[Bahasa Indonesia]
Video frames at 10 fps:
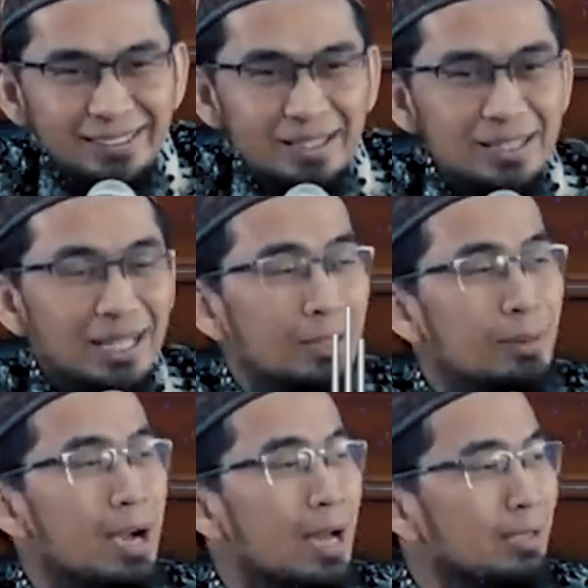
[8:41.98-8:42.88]
Jadi kalau
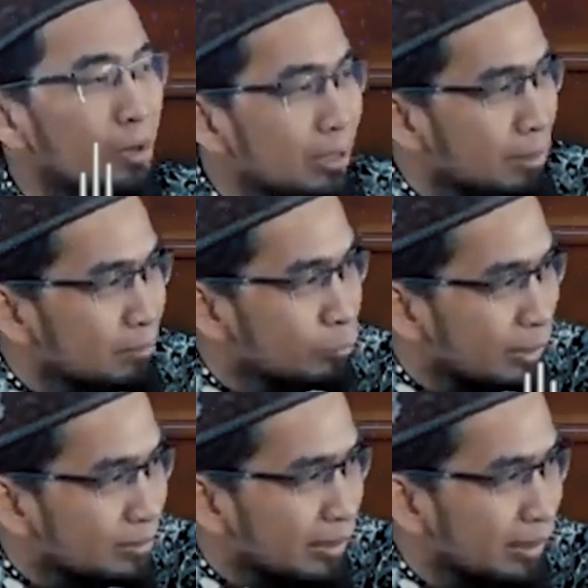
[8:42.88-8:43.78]
memang ada orang
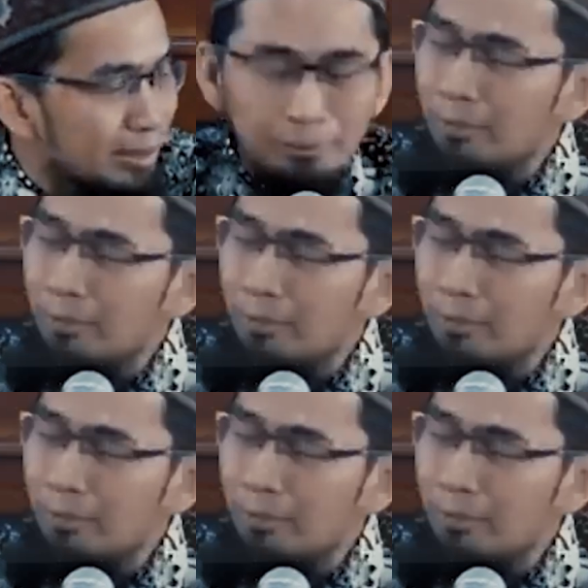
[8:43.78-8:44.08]
berbuat salah, ya